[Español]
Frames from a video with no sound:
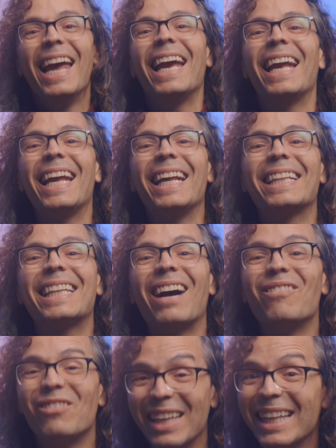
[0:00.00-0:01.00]
Eh,
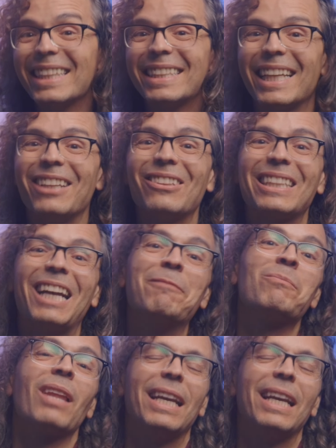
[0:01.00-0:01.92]
también se nota